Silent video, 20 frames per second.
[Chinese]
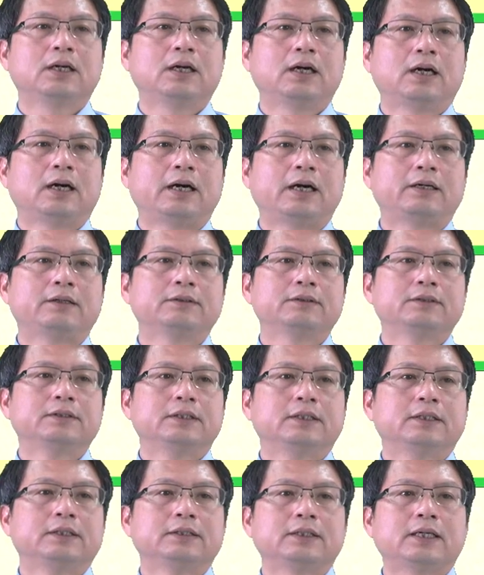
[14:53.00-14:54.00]
好，
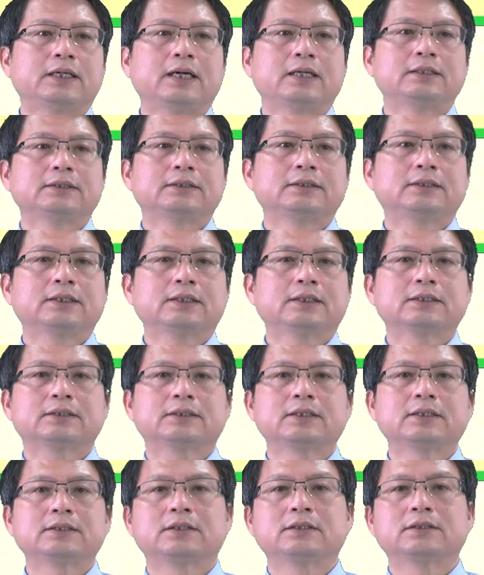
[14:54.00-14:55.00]
那这个
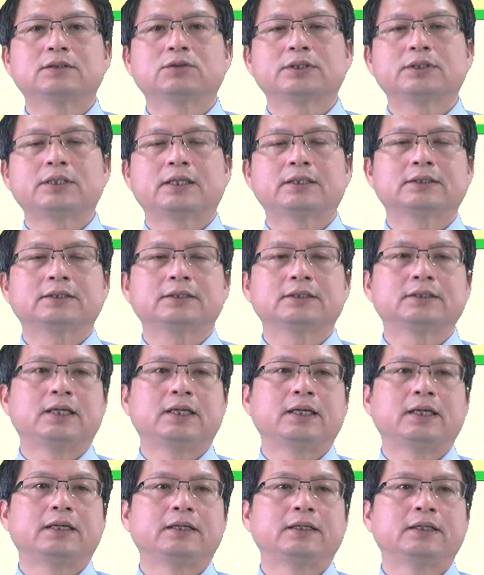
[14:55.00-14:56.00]
生成多项式
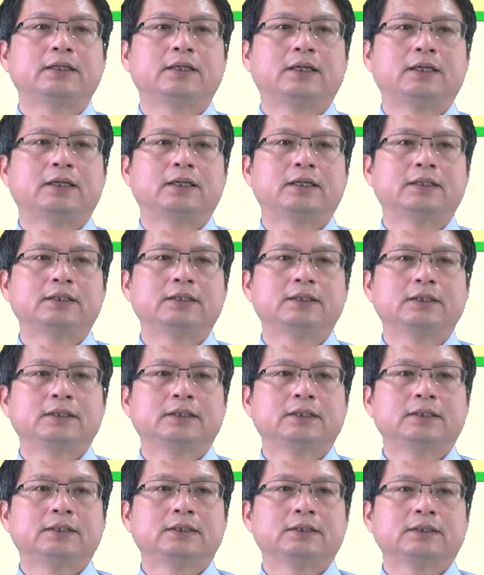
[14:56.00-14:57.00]
呢，啊。
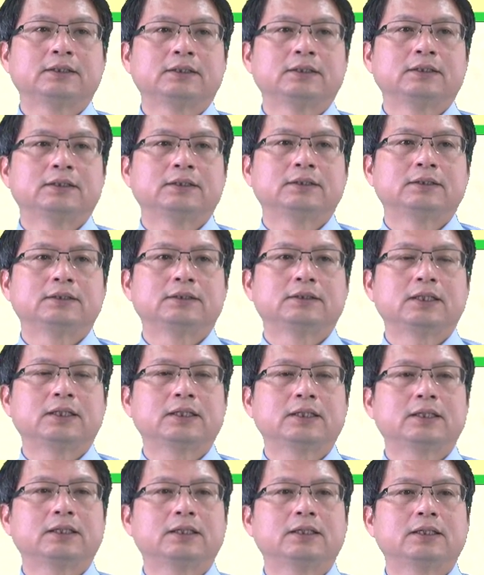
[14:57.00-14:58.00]
这
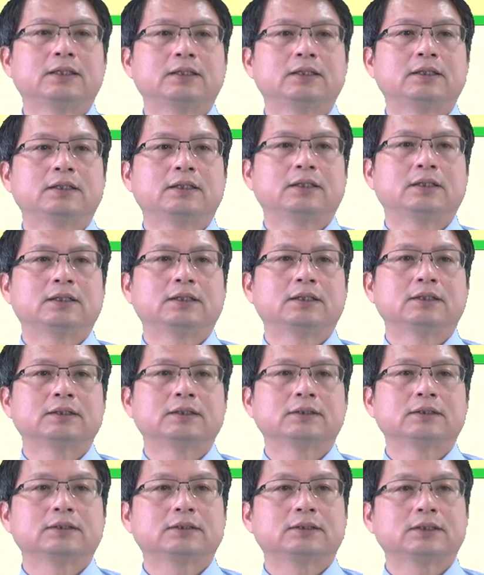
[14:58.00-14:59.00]
个呃，
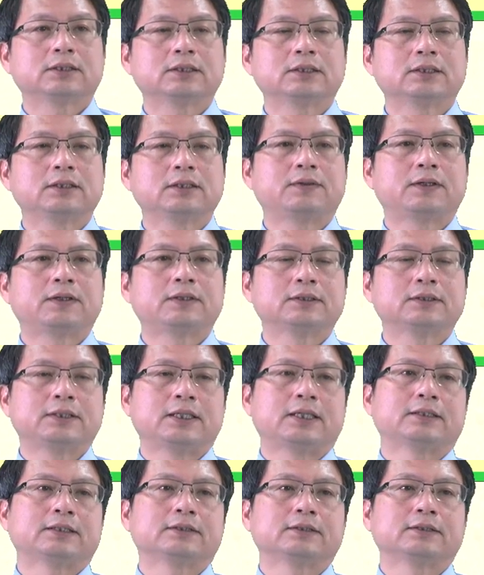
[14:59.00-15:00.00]
这个地方是这
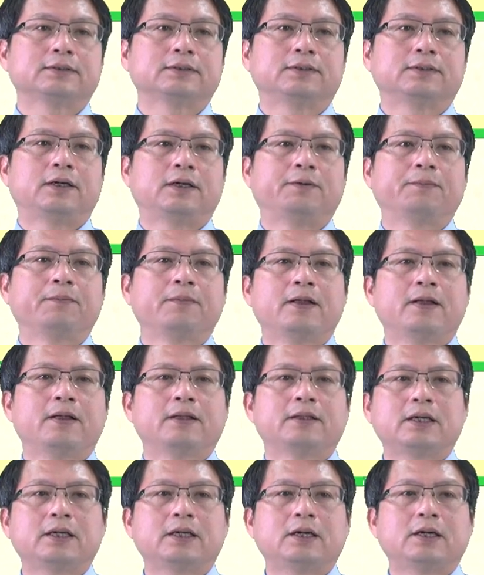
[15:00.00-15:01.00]
样子哈。
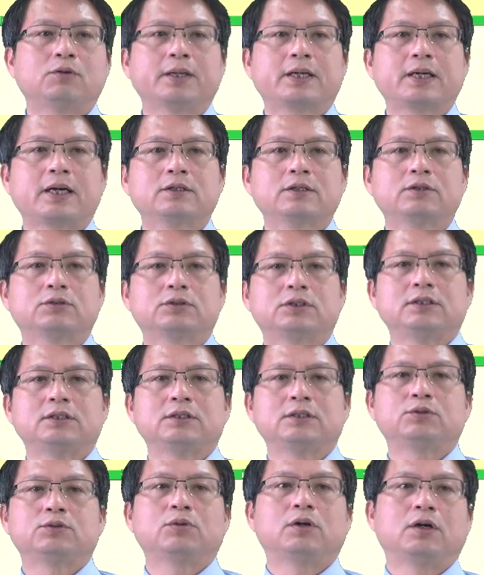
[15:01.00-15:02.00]
那我们刚刚有提
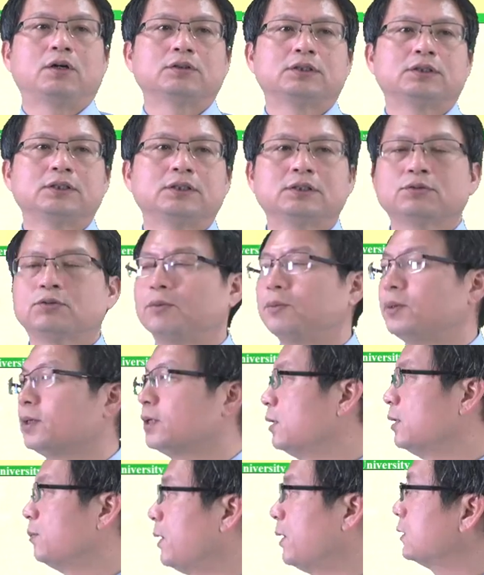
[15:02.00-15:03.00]
过哈，其实我们
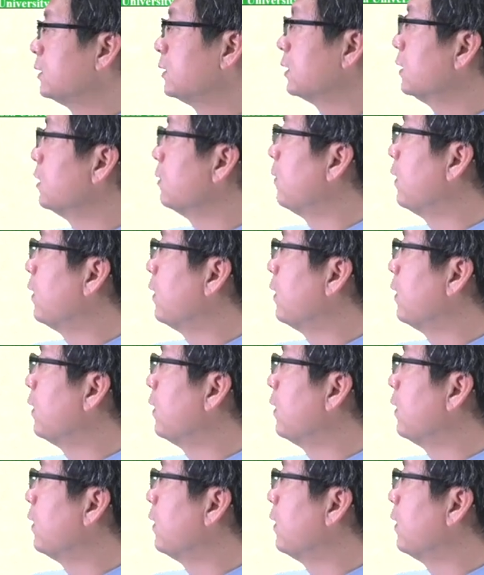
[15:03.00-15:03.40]
可以把这个地